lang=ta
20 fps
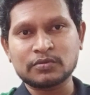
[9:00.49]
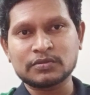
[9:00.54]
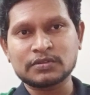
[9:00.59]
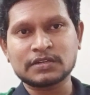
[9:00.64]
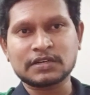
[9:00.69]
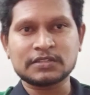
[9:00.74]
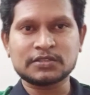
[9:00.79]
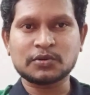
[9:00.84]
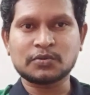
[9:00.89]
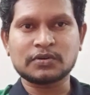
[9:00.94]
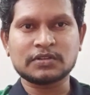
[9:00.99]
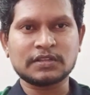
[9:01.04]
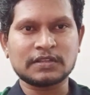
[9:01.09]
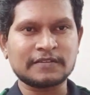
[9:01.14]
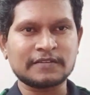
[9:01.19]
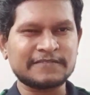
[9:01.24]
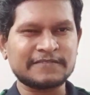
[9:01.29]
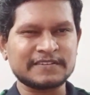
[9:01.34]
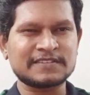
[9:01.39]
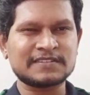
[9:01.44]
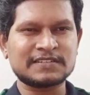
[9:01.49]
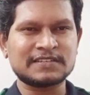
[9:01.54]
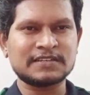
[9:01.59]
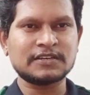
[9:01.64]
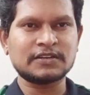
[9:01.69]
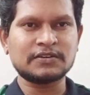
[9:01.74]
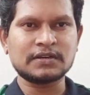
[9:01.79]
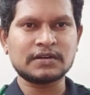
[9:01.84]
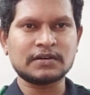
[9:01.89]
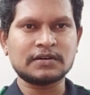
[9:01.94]
வந்து கற்றுக் கொடுத்தான் அதான் ஃபஸ்ட்டு
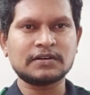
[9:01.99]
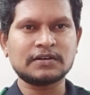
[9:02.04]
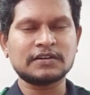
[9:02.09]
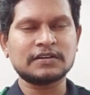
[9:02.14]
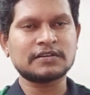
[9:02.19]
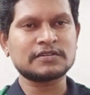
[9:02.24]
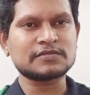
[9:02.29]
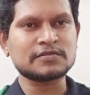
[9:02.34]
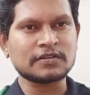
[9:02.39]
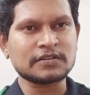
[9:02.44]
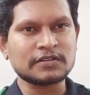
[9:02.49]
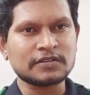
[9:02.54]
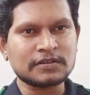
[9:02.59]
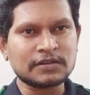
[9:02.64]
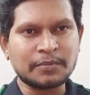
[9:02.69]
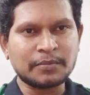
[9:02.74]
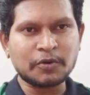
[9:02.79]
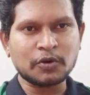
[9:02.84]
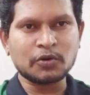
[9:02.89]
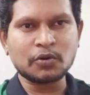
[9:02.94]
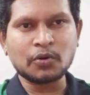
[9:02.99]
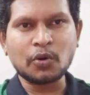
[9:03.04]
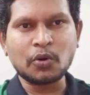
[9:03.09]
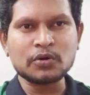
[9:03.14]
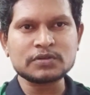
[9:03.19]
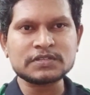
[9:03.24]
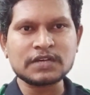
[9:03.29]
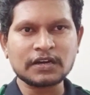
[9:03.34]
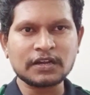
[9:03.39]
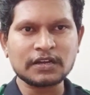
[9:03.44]
uh, என்ன சொல்கிறது நம்ம ஒரு
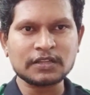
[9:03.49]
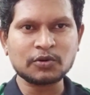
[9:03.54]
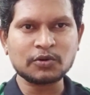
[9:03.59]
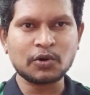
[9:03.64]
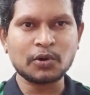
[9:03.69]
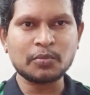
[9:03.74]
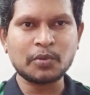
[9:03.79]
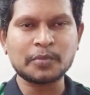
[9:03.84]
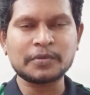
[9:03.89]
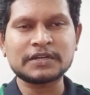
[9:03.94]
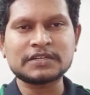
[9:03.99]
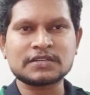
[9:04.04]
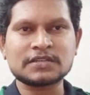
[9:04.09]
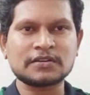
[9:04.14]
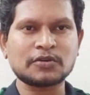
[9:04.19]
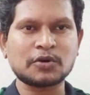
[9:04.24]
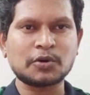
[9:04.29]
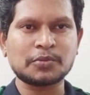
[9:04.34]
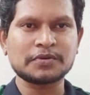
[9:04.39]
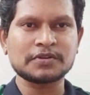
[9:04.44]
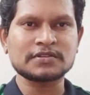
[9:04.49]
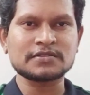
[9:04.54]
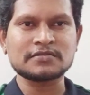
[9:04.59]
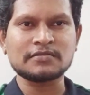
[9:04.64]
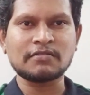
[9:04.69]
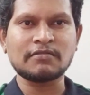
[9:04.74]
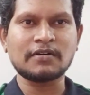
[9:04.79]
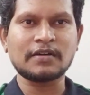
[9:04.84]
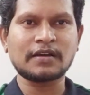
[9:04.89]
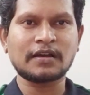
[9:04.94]
க்ளோஸ் ஆகிறதுக்கு ஒரு மொமெண்ட் இருக்கும் அப்படின்னு
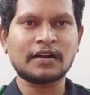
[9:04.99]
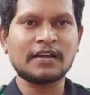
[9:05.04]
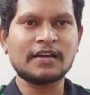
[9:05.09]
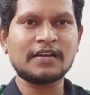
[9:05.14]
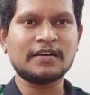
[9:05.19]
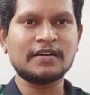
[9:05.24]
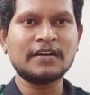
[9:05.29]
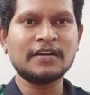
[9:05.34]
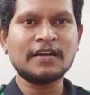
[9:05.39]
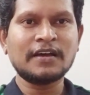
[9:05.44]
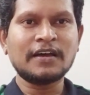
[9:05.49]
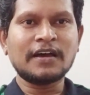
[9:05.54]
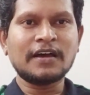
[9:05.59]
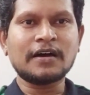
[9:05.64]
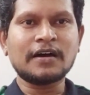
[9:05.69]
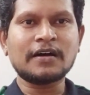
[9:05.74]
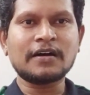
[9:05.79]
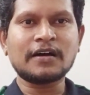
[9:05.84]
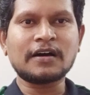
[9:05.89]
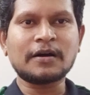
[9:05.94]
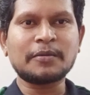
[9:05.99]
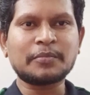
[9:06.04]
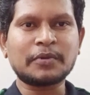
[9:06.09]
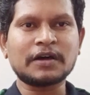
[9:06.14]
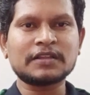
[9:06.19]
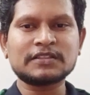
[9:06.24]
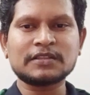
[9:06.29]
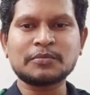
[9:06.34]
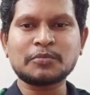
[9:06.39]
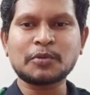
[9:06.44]
சொல்லுவாங்க இல்லையா அப்போ
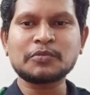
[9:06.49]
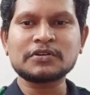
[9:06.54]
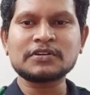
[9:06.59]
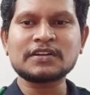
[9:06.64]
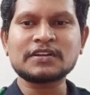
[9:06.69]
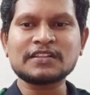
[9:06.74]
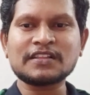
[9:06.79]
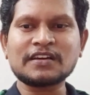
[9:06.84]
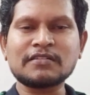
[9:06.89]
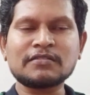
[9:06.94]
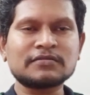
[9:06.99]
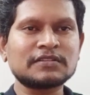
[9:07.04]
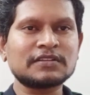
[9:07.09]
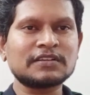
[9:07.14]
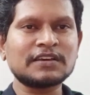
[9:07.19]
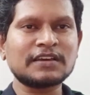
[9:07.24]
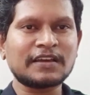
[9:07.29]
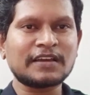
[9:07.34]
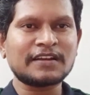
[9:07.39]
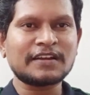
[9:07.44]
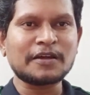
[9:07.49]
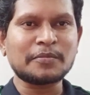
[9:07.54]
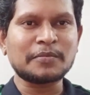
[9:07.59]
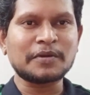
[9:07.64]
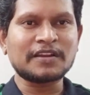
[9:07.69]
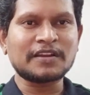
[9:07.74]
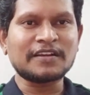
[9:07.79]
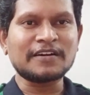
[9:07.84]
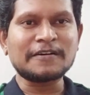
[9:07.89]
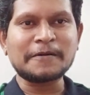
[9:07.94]
அந்த மொமெண்ட்டு தான் வந்து என்ன
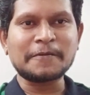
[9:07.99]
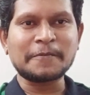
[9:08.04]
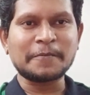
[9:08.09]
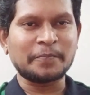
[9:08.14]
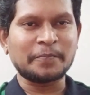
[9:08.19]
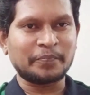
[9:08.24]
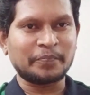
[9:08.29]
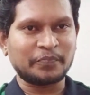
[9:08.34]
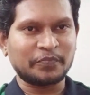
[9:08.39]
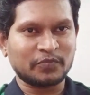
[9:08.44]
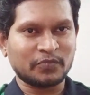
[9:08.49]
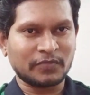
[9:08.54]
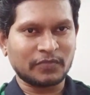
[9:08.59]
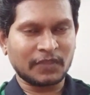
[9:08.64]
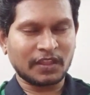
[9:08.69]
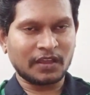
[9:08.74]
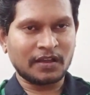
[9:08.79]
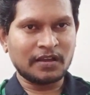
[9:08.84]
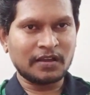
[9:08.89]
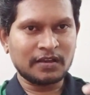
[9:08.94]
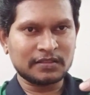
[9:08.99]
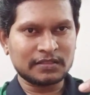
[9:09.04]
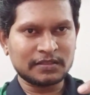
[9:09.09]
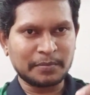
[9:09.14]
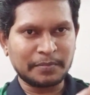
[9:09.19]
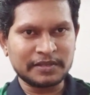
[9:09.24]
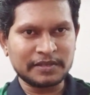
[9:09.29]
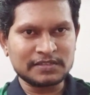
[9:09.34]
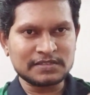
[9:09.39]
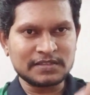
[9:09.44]
அப்படின்னா இந்த
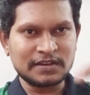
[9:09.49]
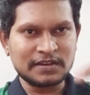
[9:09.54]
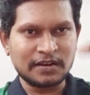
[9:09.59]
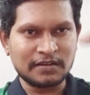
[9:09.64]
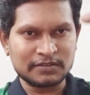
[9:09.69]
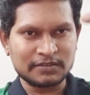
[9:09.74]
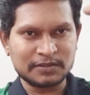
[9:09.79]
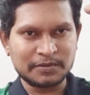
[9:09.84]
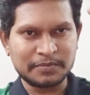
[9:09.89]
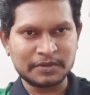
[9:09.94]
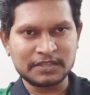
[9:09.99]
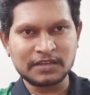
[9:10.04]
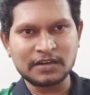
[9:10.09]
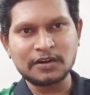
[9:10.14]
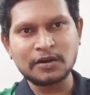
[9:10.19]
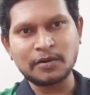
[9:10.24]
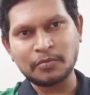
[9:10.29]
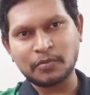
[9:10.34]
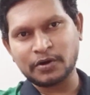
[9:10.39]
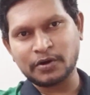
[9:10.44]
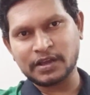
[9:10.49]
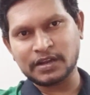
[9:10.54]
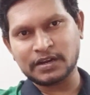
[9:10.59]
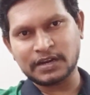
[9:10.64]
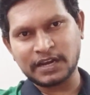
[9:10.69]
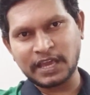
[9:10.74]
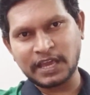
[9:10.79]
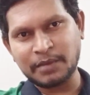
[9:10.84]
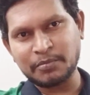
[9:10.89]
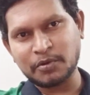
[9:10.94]
பென்சிலில் வந்து பார்த்திங்கன்னா நம்மளுடைய
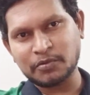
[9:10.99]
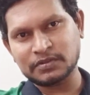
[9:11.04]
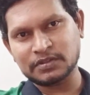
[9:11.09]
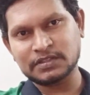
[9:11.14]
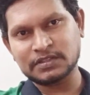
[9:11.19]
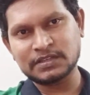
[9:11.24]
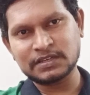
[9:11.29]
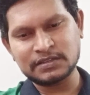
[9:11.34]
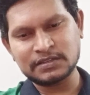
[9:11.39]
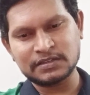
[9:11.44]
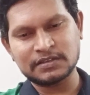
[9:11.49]
நேமை வந்து